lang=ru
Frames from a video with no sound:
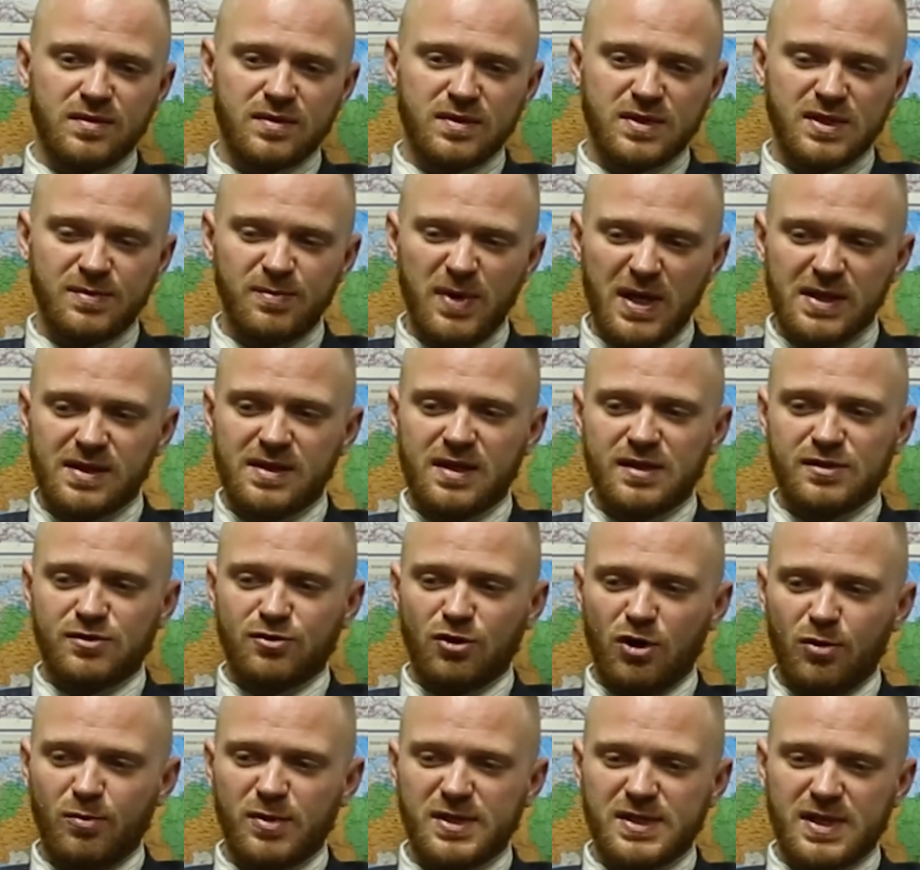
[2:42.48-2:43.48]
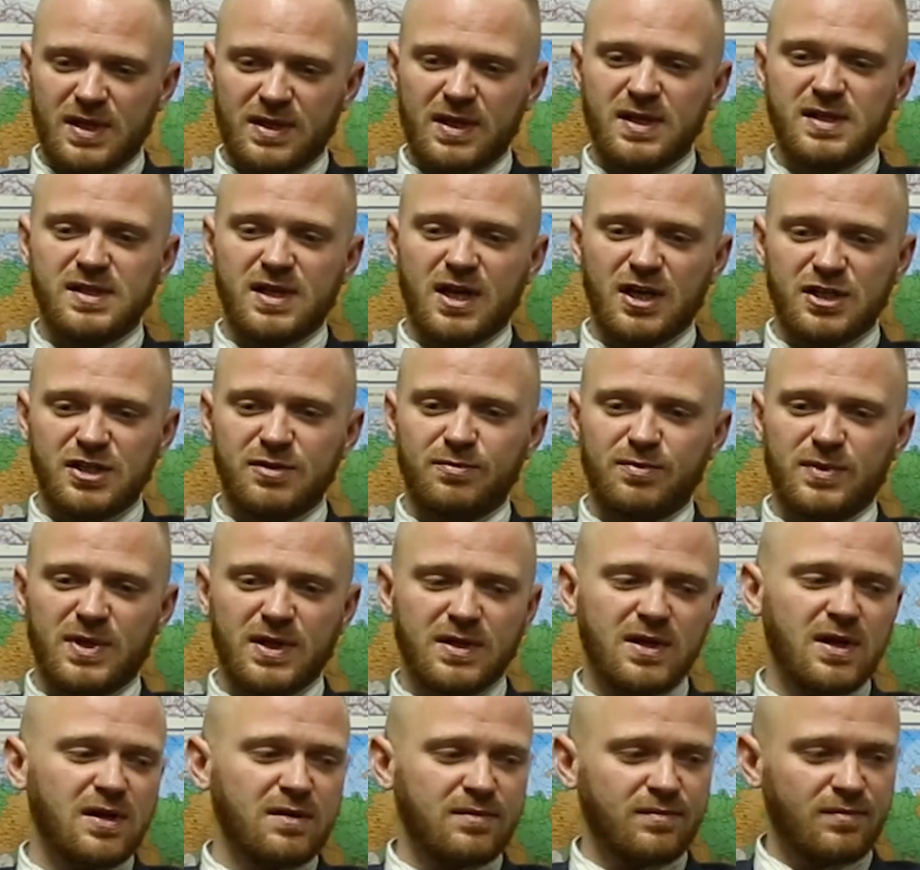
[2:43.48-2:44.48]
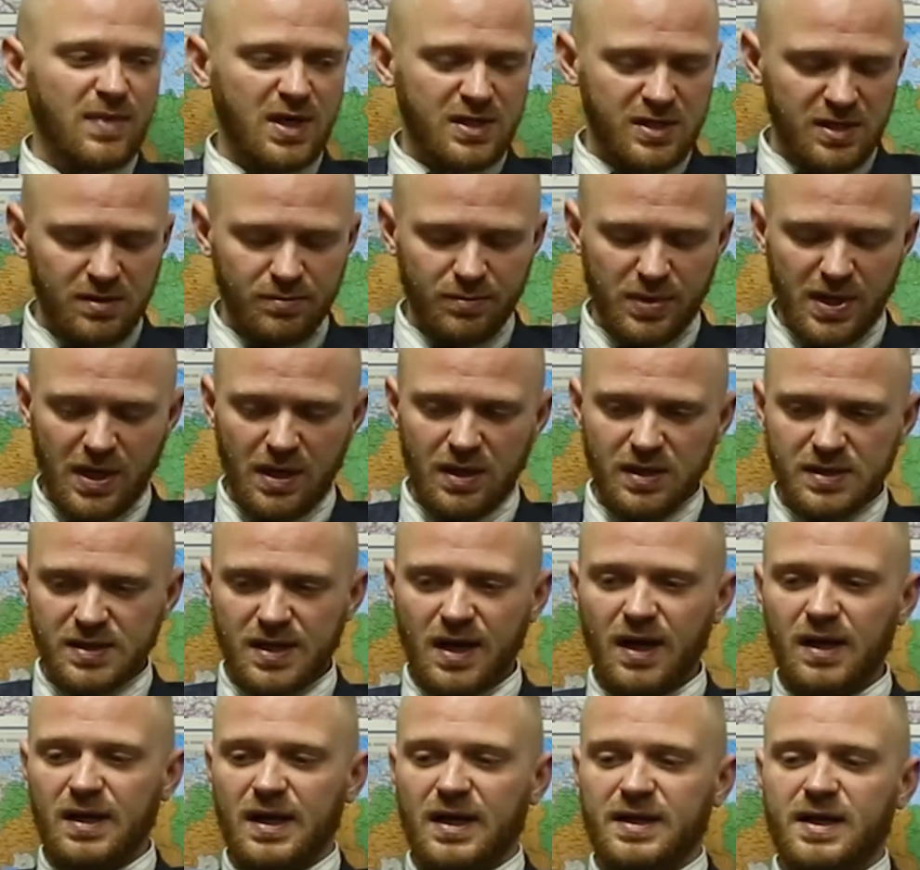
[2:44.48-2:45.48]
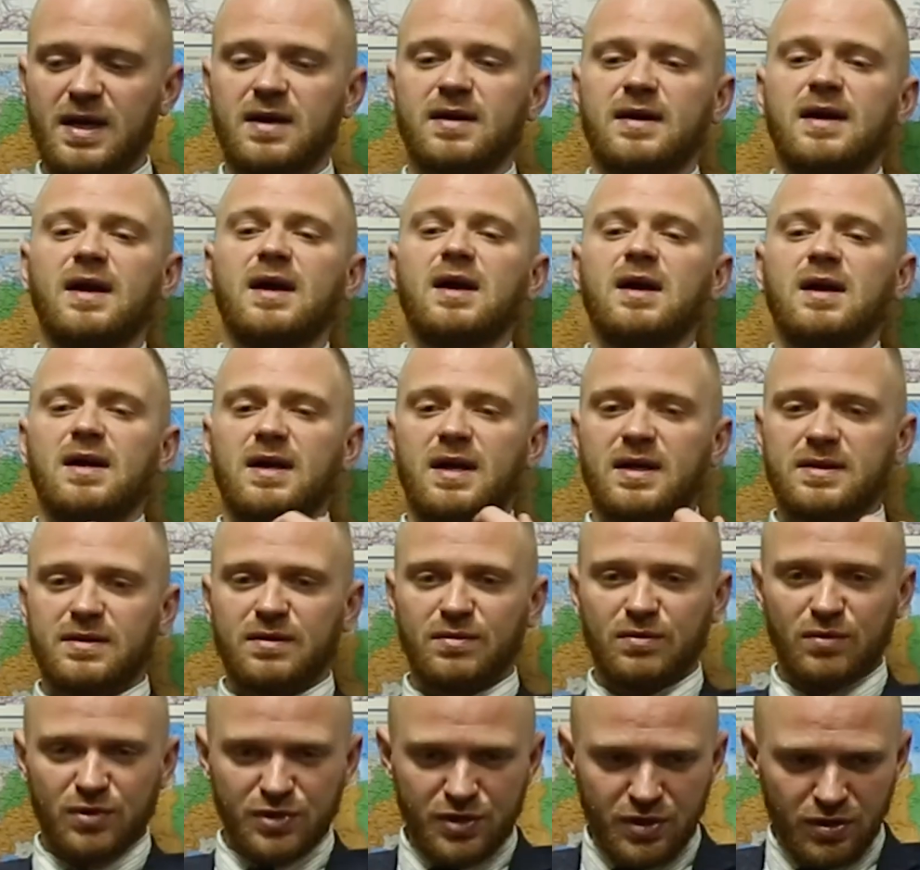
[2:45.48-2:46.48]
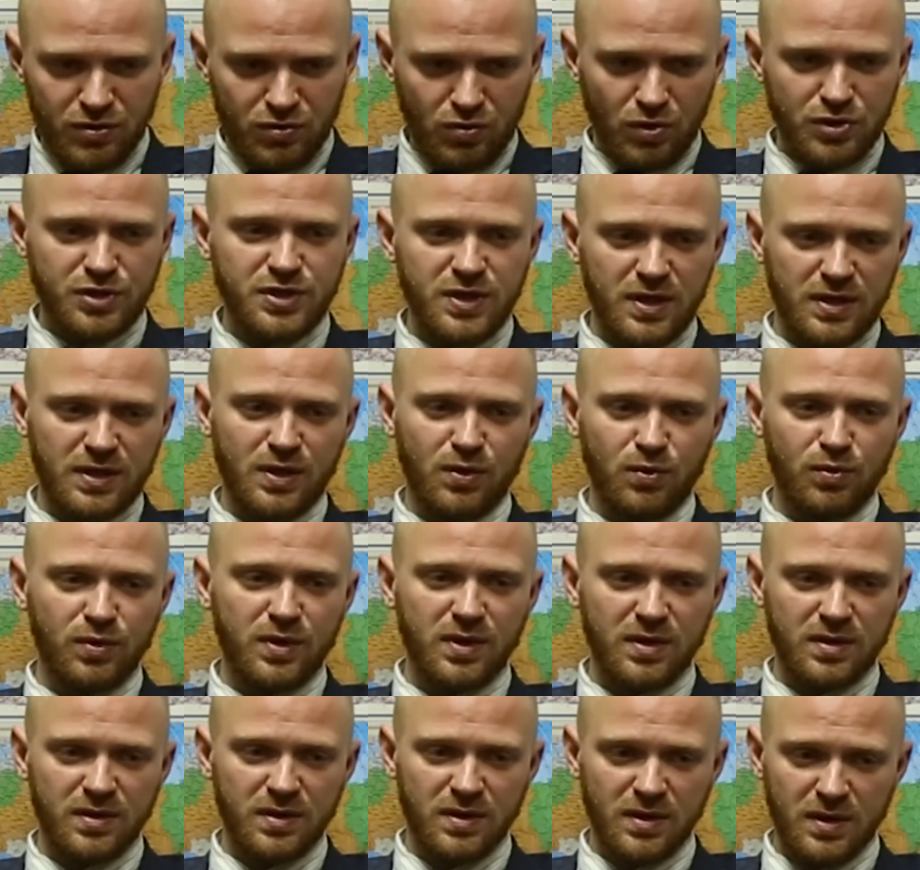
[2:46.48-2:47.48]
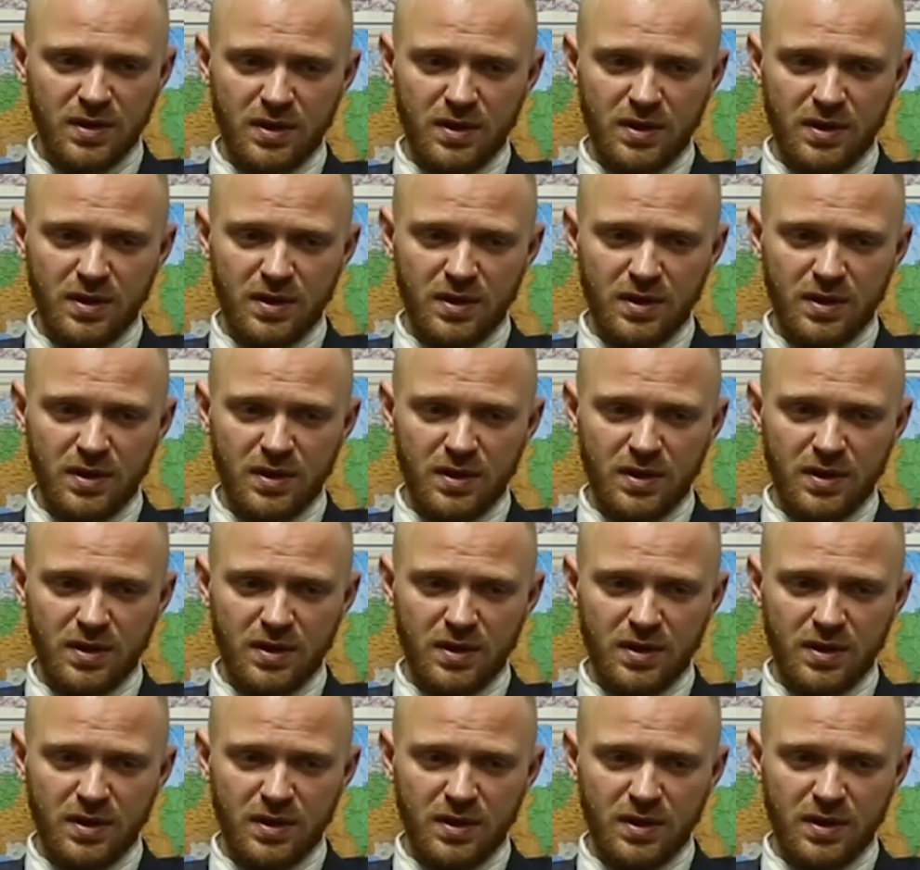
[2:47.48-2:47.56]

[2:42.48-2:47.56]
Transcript: сметная стоимость, она, скажем, так как Максим правильно сказал, она это очень точная наука.